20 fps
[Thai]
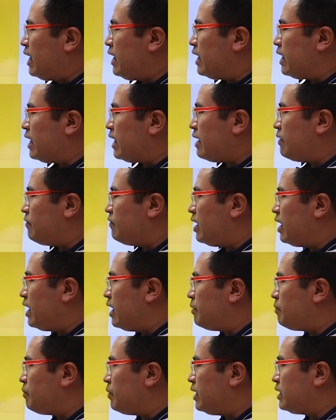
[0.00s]
ยละเอียดนะครับว่า
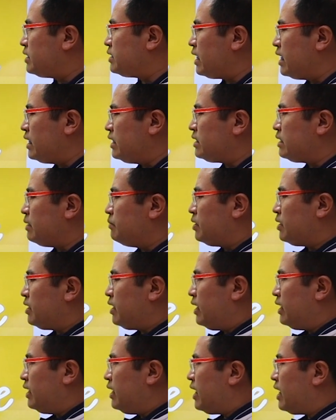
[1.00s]
present simple
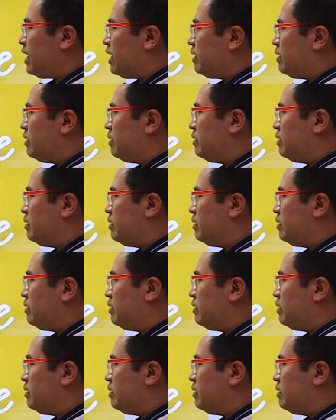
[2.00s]
tense เนี่ย